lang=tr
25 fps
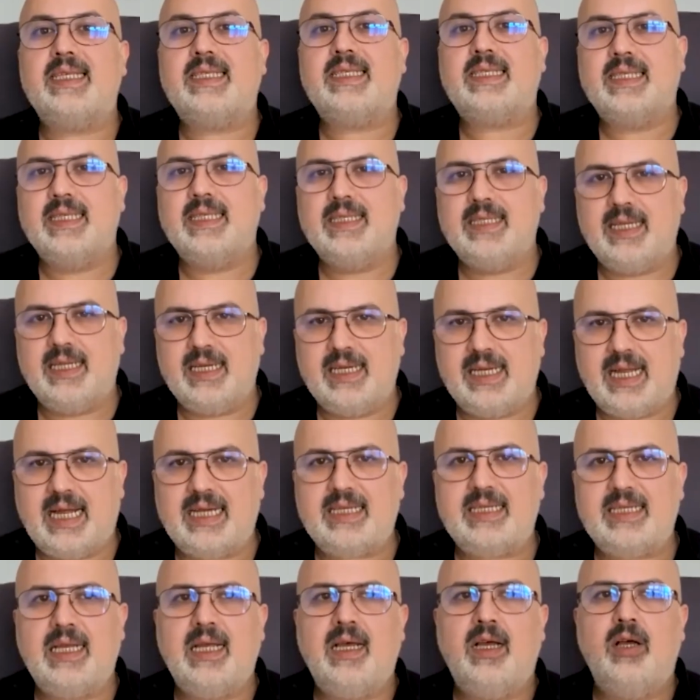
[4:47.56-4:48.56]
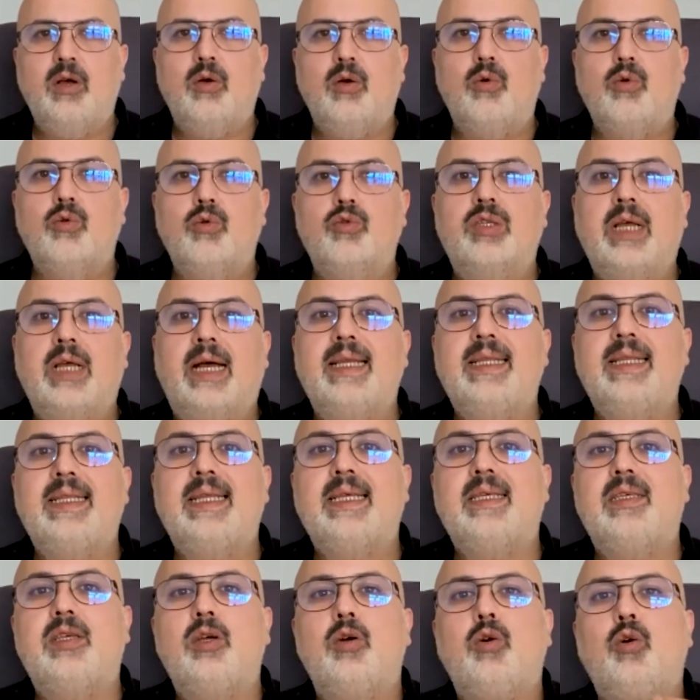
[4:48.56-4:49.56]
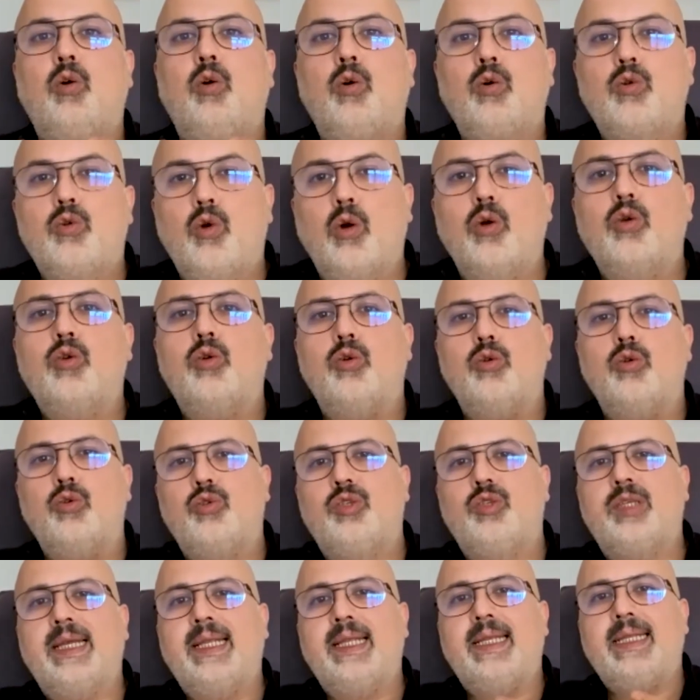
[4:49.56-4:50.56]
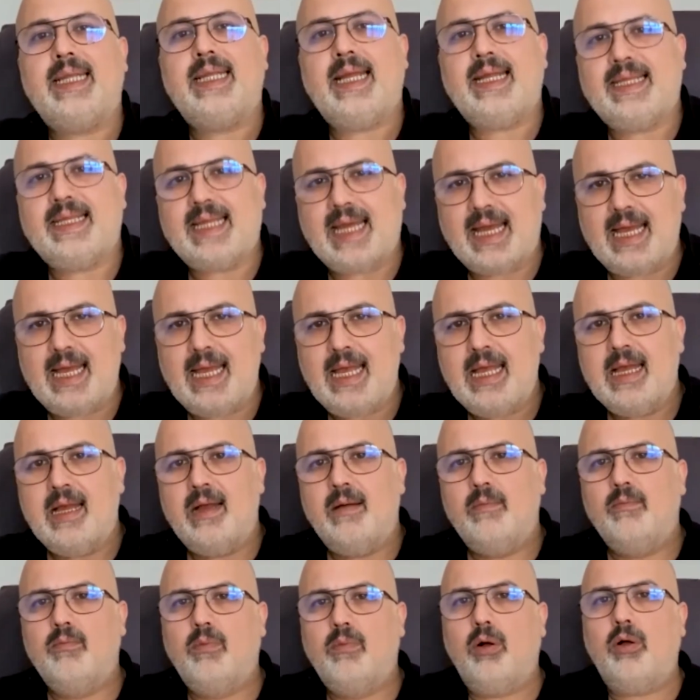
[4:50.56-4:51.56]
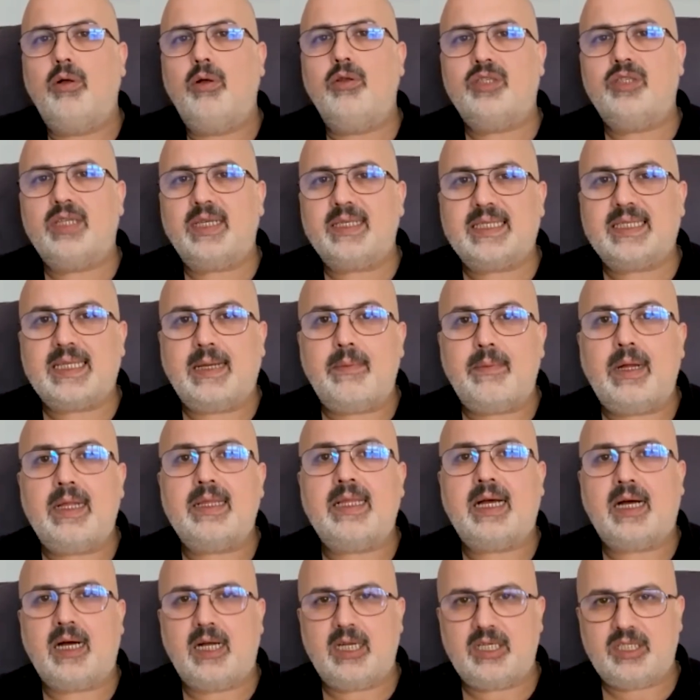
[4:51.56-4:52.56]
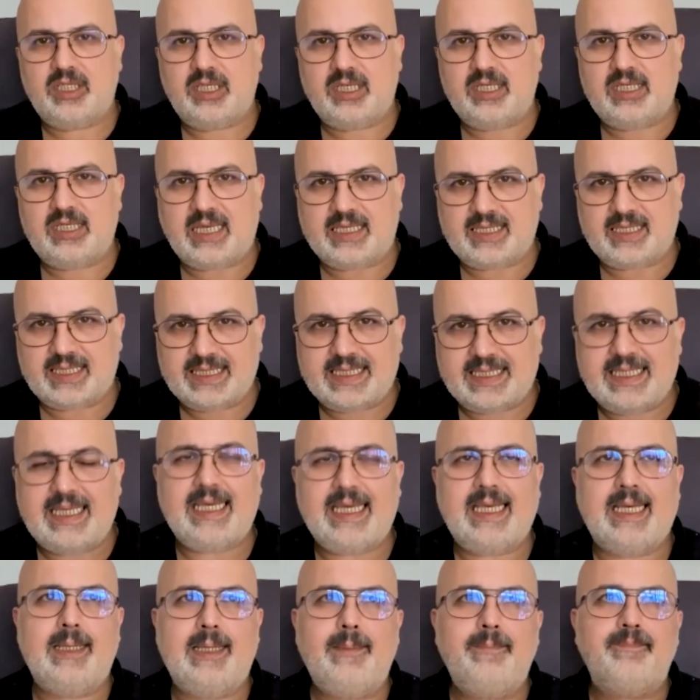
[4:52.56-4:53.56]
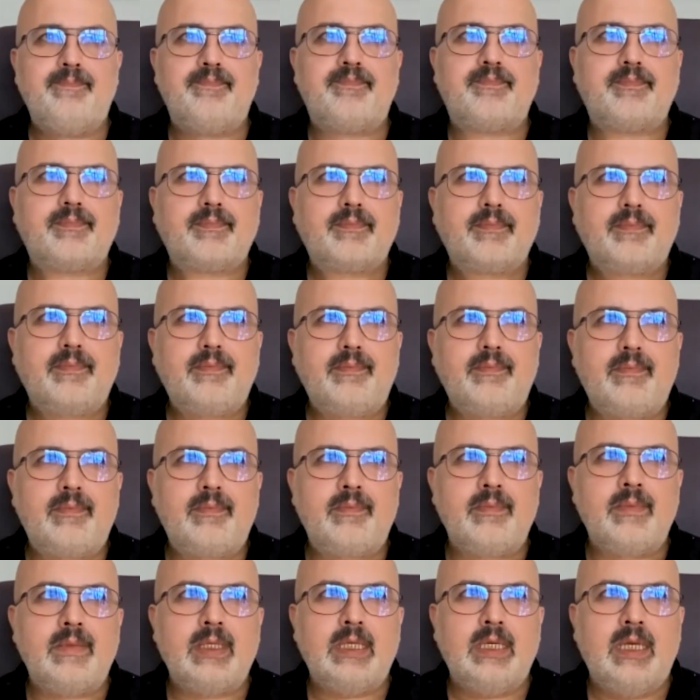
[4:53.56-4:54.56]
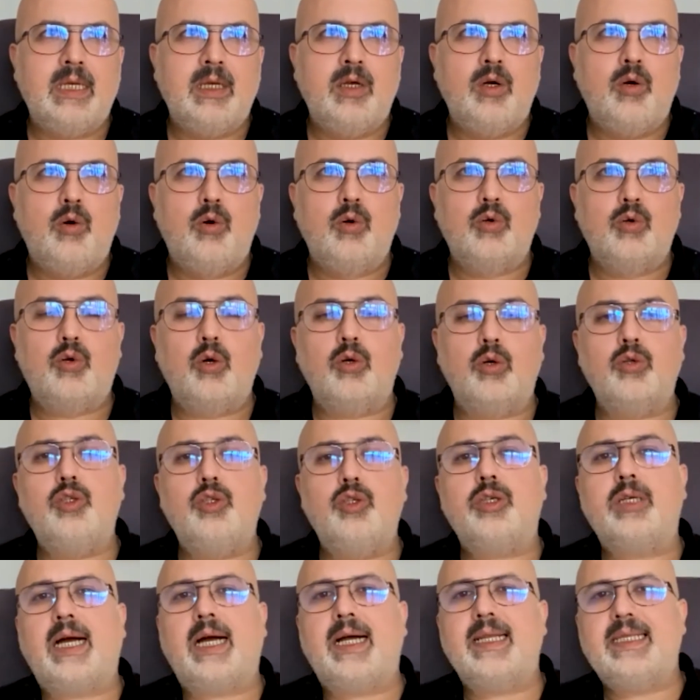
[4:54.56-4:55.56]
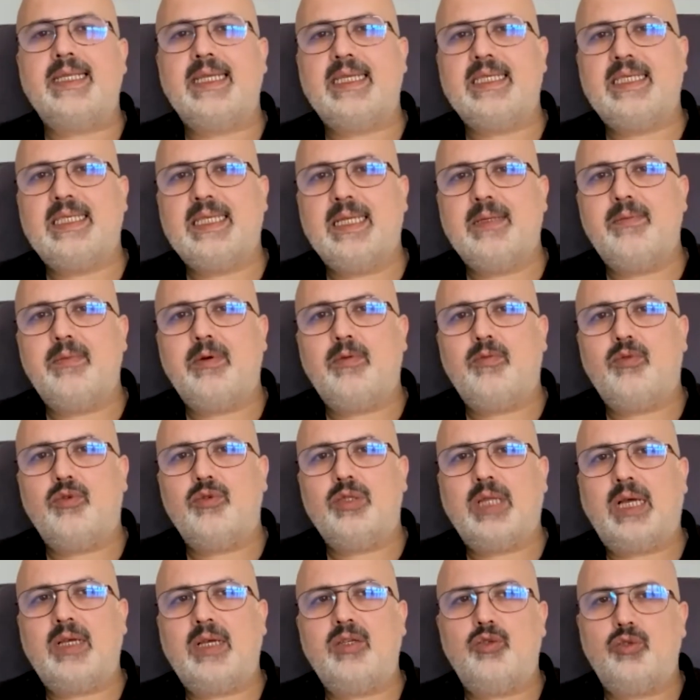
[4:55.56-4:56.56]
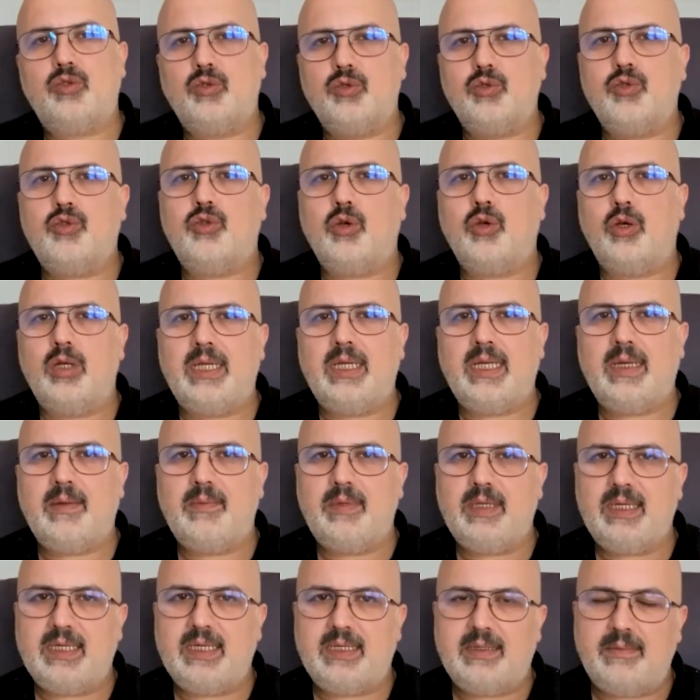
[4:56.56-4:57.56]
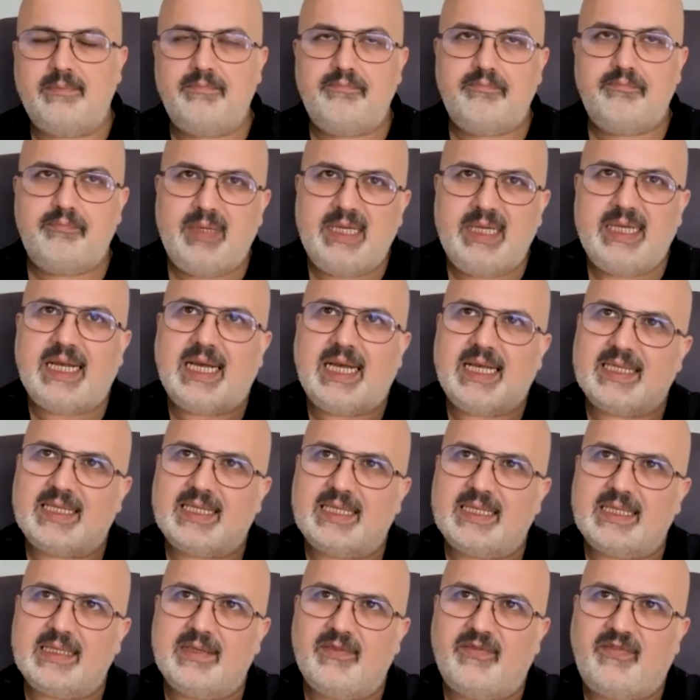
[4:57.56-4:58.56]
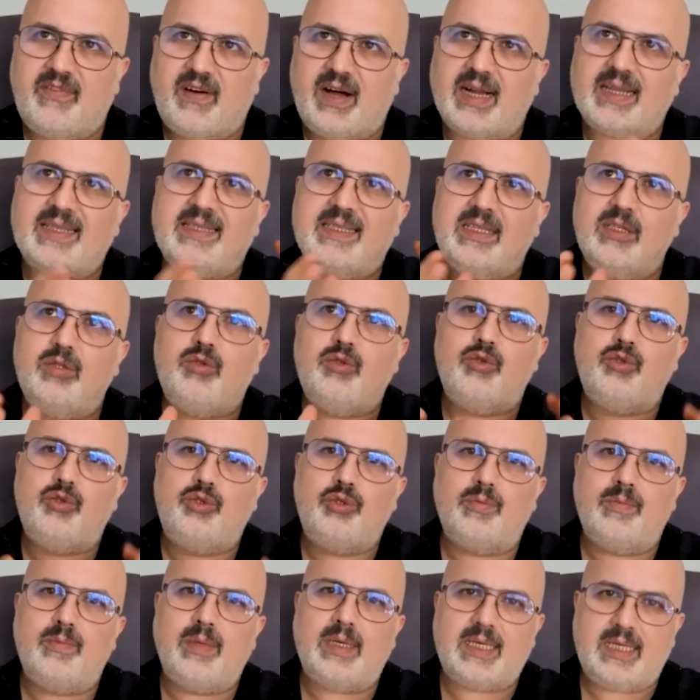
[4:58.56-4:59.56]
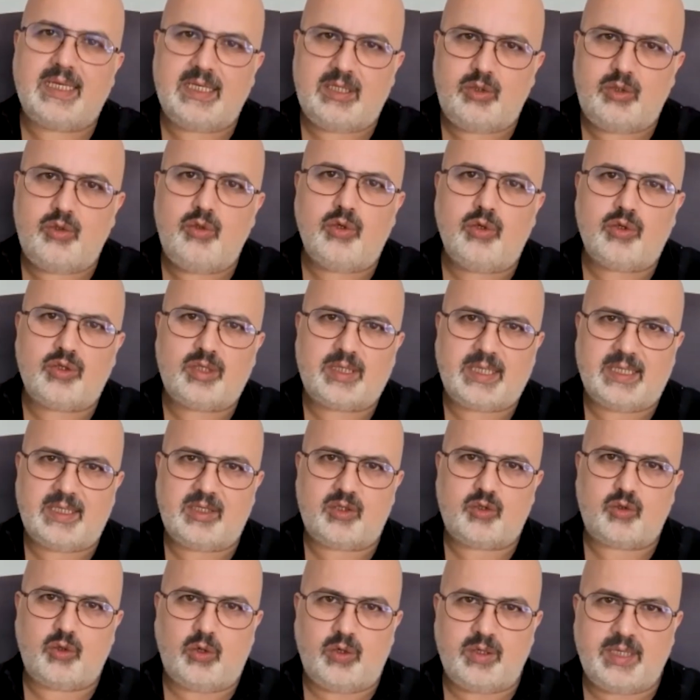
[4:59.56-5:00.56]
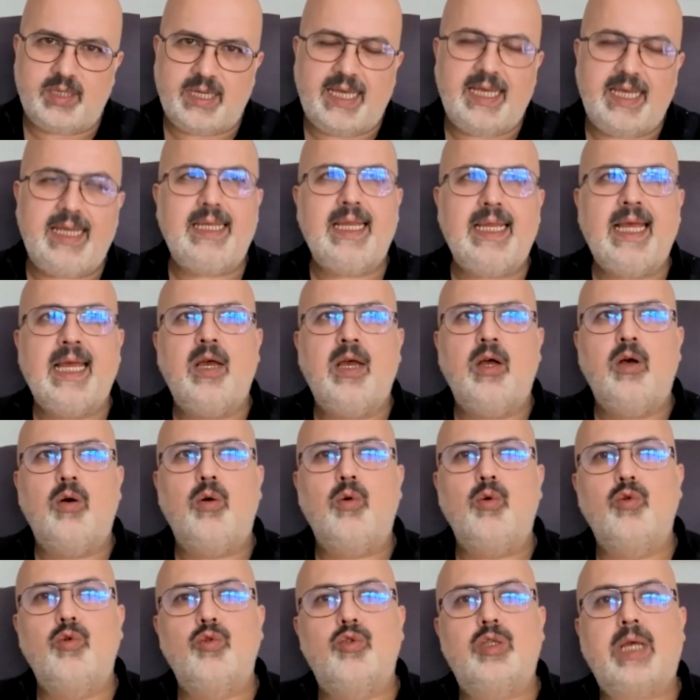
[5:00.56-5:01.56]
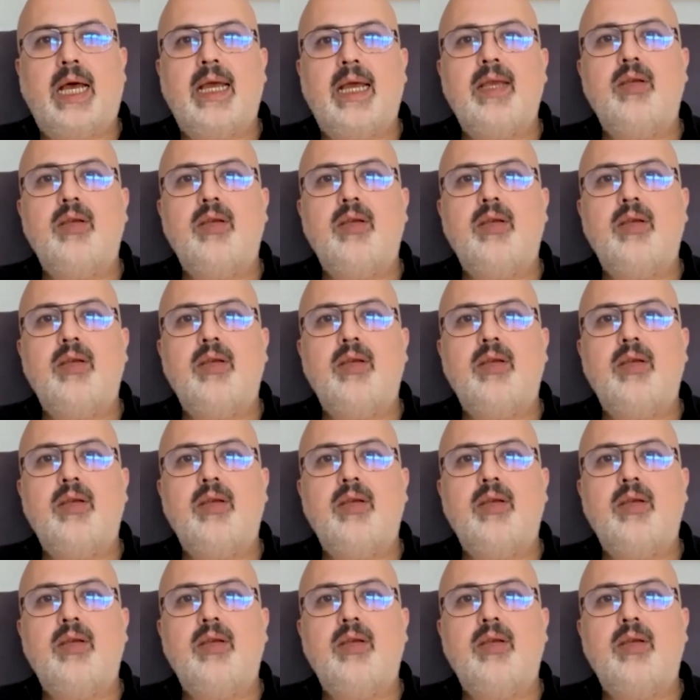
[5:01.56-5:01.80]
sınırlar, uzaydaki hukuk üzerine de bolca zaman harcayacağız ki hukukçu kardeşlerime buradan şunu söyleyebilirim. Biraz farklı düşünmek istiyorsanız örneğin uzay